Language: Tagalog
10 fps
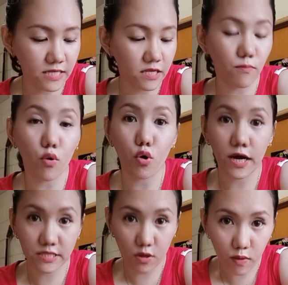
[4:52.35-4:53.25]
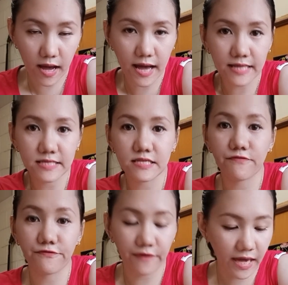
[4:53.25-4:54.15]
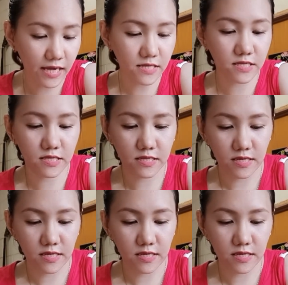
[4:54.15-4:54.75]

sa buong katawan, sa face,